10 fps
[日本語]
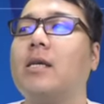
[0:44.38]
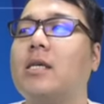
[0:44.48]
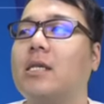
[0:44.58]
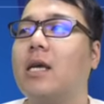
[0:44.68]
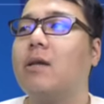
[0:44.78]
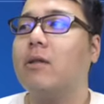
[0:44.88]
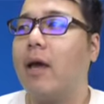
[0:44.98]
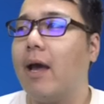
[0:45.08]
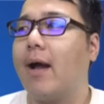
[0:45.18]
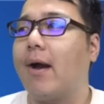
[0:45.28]
来てる
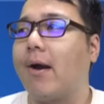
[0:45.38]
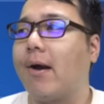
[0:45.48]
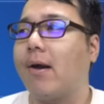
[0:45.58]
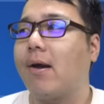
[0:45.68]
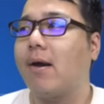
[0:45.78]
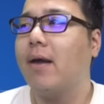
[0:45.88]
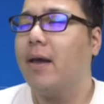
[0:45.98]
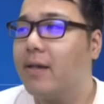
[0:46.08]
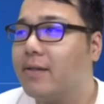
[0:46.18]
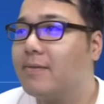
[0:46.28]
ね。
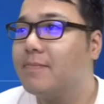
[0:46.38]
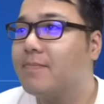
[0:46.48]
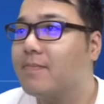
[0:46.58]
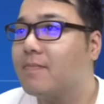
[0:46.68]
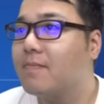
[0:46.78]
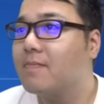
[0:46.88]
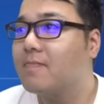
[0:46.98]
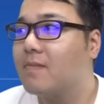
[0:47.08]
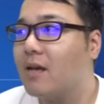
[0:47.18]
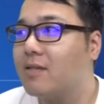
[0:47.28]
え
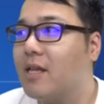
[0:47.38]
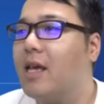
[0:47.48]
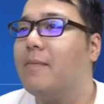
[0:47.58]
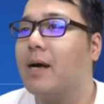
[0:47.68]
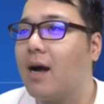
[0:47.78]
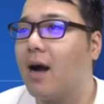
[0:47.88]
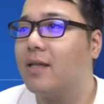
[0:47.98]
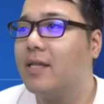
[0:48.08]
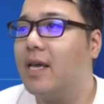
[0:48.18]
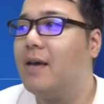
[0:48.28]
あ、テーマ
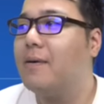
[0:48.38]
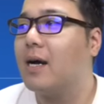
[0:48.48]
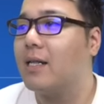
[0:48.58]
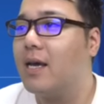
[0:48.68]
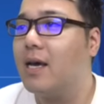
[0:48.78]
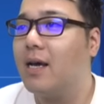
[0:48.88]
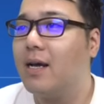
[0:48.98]
か。テーマがね。